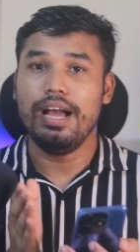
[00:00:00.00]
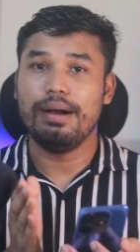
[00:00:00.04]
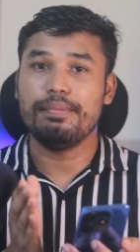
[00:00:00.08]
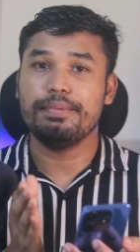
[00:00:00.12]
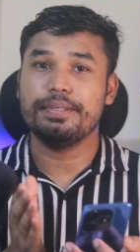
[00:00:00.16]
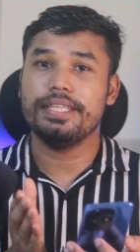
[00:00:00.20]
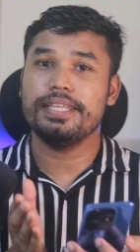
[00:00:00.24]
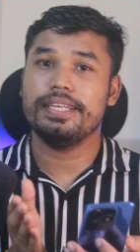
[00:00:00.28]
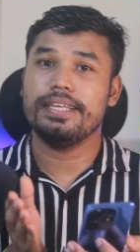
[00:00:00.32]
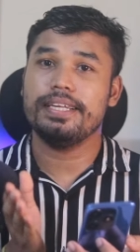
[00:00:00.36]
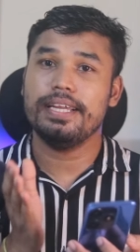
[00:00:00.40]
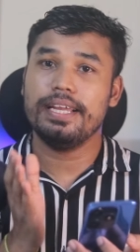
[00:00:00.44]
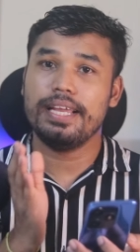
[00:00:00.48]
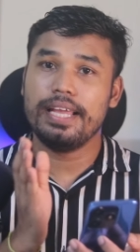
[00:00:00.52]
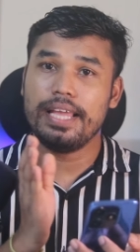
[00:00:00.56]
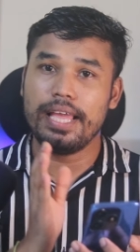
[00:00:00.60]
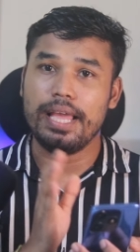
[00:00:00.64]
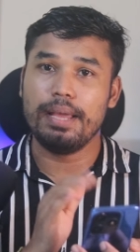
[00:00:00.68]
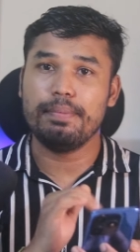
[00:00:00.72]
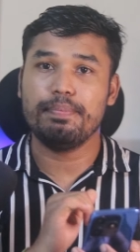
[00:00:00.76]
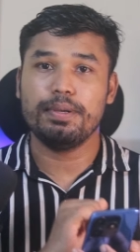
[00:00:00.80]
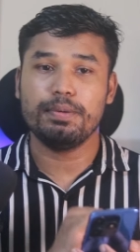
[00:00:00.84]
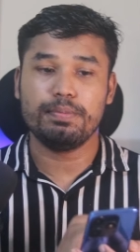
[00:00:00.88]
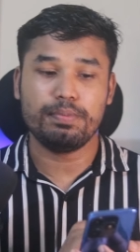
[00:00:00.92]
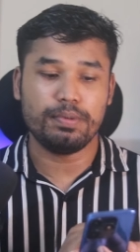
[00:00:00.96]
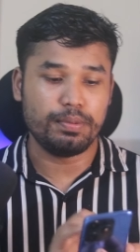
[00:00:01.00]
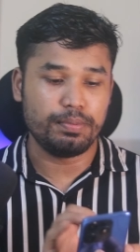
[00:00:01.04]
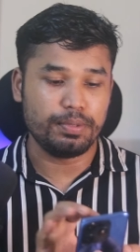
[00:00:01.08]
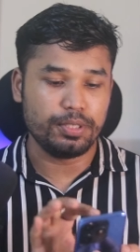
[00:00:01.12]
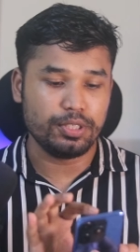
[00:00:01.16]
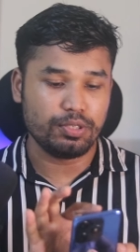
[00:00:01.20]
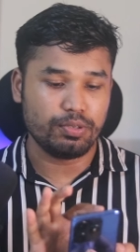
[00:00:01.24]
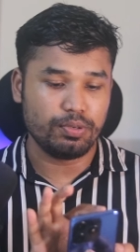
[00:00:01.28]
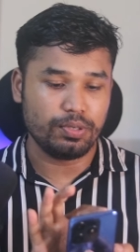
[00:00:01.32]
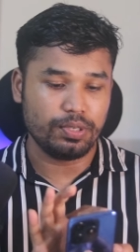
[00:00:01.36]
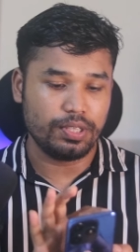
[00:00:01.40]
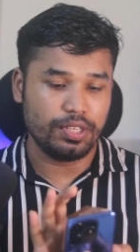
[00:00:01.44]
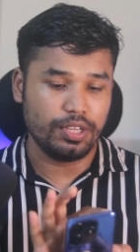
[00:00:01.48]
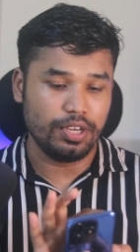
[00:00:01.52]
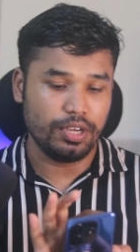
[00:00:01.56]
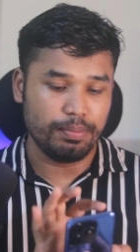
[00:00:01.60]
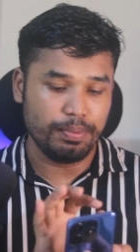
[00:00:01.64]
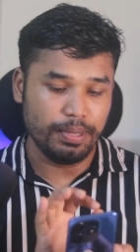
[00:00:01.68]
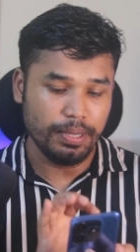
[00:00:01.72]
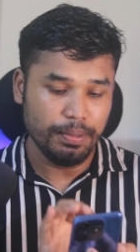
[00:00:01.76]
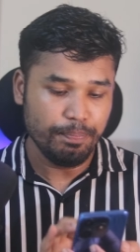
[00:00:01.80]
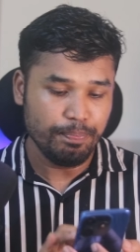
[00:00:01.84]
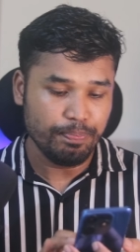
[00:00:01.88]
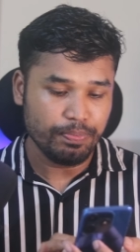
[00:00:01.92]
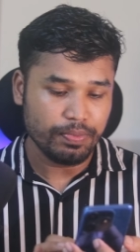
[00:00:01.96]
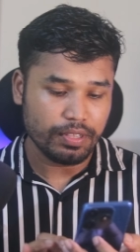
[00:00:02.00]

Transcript: আমাদেরকে অ্যাপে প্রবেশ করতে হবে